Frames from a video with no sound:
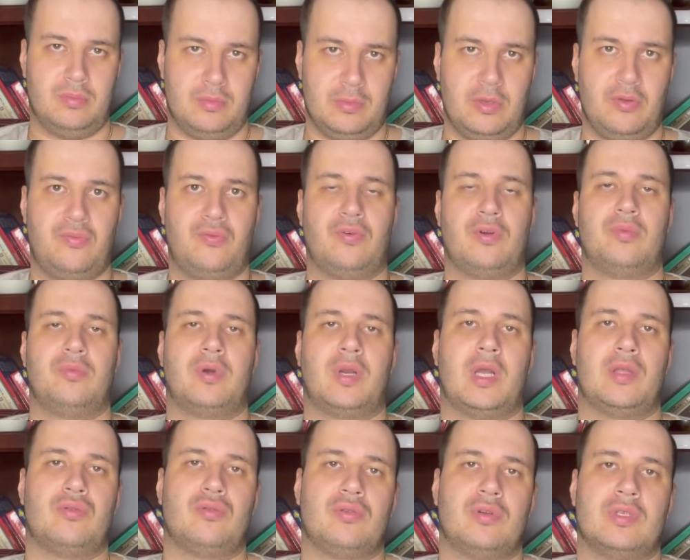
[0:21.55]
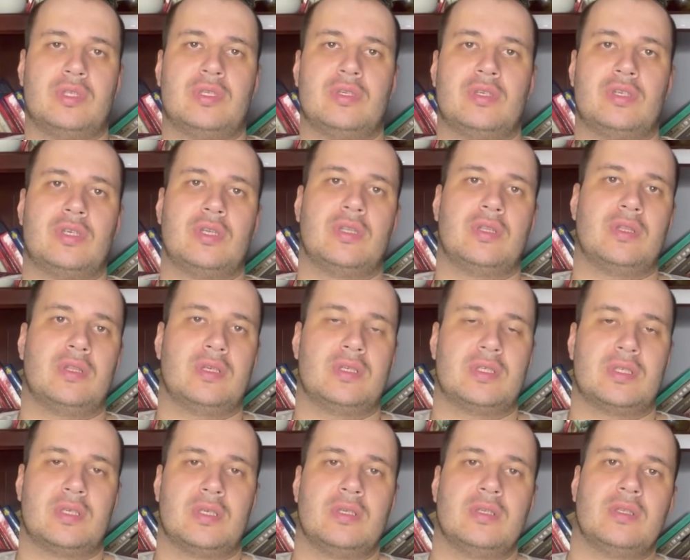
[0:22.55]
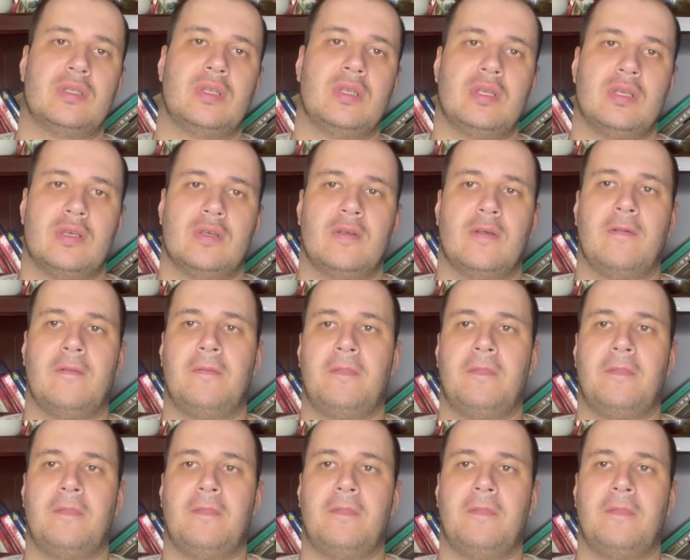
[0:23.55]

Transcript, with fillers: реформы, которые совершенно, так сказать, не